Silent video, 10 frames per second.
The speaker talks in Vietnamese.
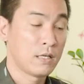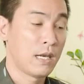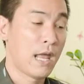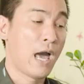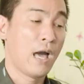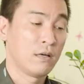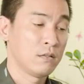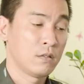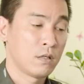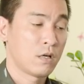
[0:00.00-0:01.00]
là
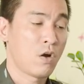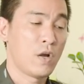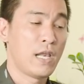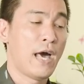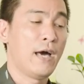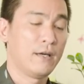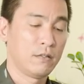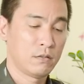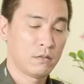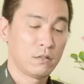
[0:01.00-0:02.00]
gọi là
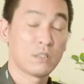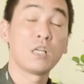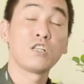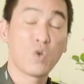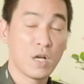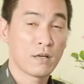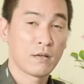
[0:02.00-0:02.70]
sinh xuất